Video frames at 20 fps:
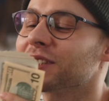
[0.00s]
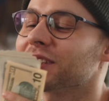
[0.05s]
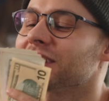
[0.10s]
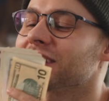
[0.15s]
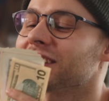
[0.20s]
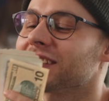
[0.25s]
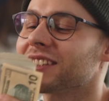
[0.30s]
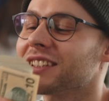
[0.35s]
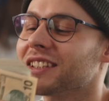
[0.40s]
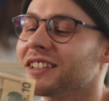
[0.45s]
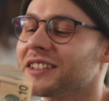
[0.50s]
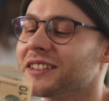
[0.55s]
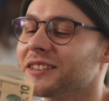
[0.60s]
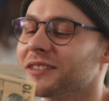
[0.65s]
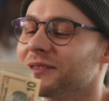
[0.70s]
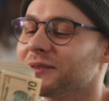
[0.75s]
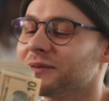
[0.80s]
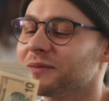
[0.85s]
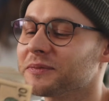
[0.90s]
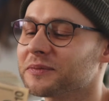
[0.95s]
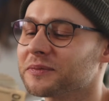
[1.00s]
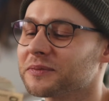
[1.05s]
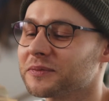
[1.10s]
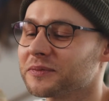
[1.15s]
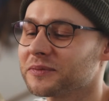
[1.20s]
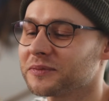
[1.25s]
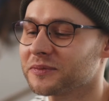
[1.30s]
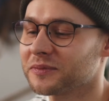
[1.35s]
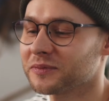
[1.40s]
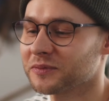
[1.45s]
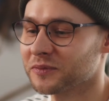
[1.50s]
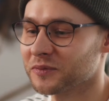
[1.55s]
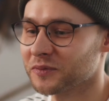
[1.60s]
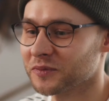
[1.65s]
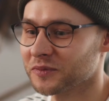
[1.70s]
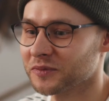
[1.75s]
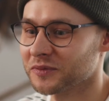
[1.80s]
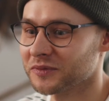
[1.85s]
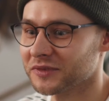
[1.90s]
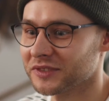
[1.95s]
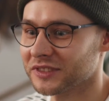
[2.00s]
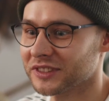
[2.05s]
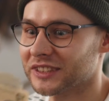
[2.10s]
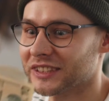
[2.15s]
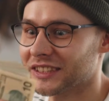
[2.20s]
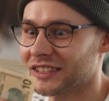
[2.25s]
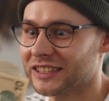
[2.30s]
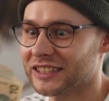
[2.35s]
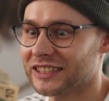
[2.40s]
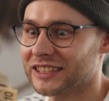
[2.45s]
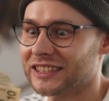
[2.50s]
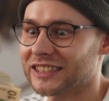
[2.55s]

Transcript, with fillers: जीवन में वृद्धि के कारक को बताता है